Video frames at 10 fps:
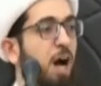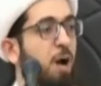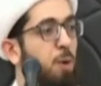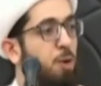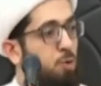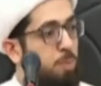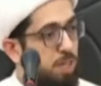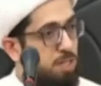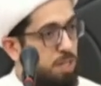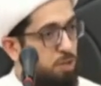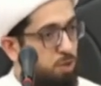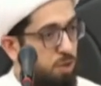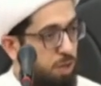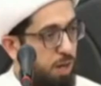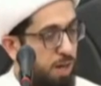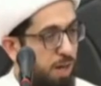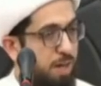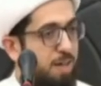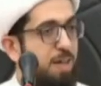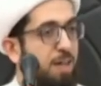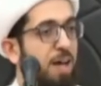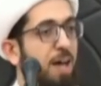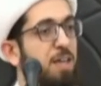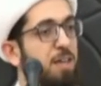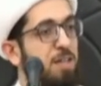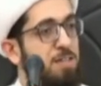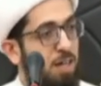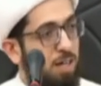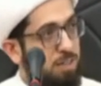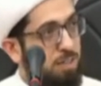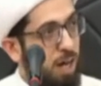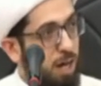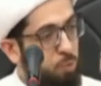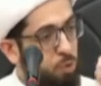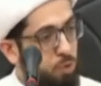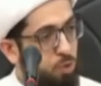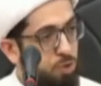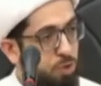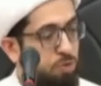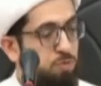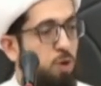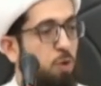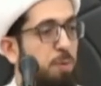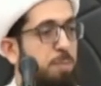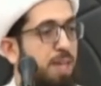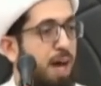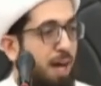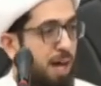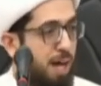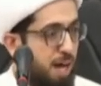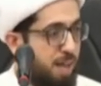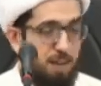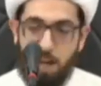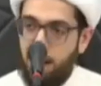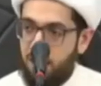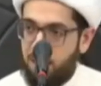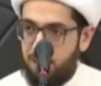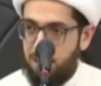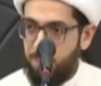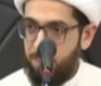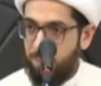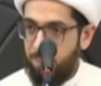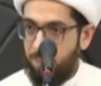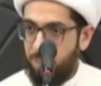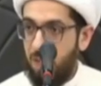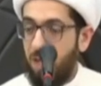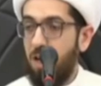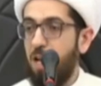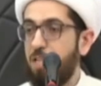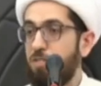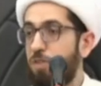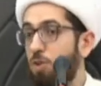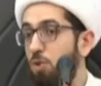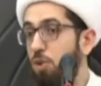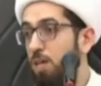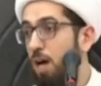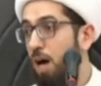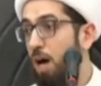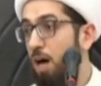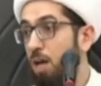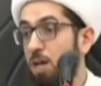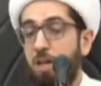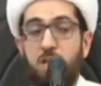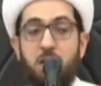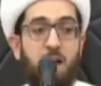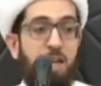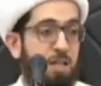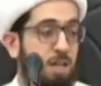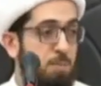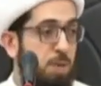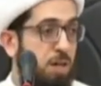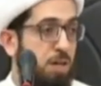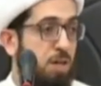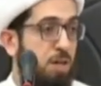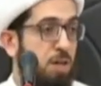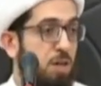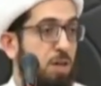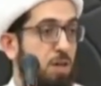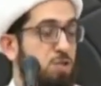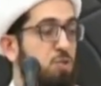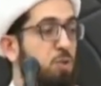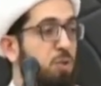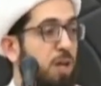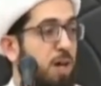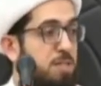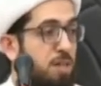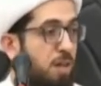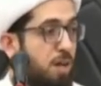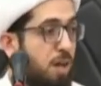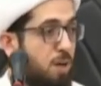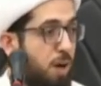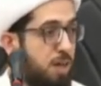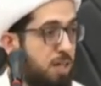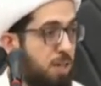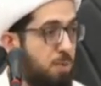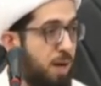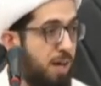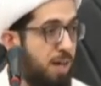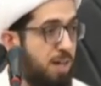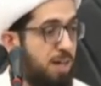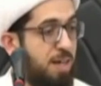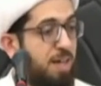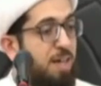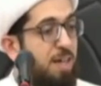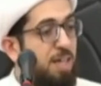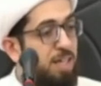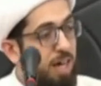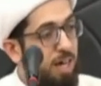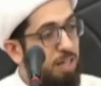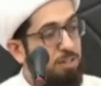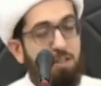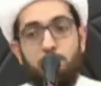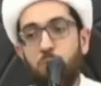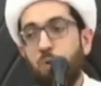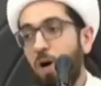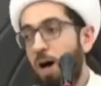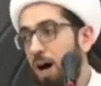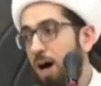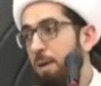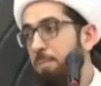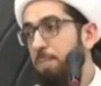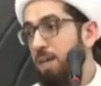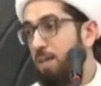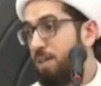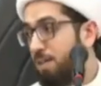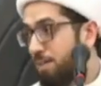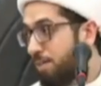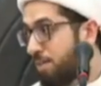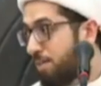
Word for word: حاولوا مره اخرى ايضا سقط عمود فاغمي على هذا الخاطب رات في الرؤيا كانما رسول الله صلى الله عليه واله يخطبها من